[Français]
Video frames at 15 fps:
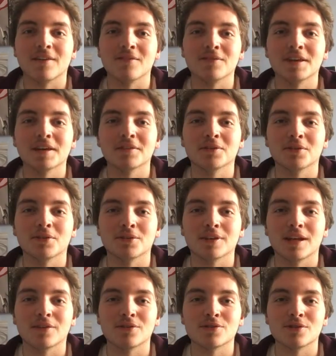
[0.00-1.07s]
va venir dans
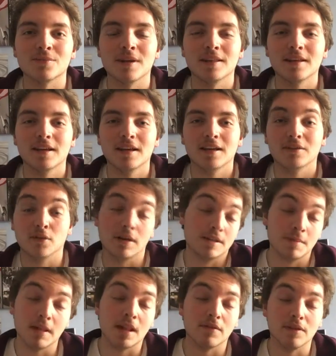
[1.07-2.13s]
quelques semaines, dans les
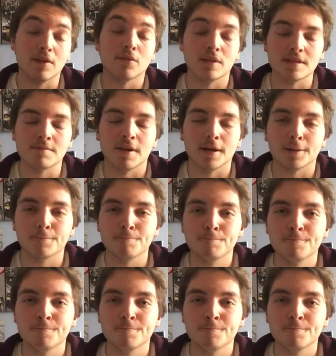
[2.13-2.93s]
semaines à venir, on espère.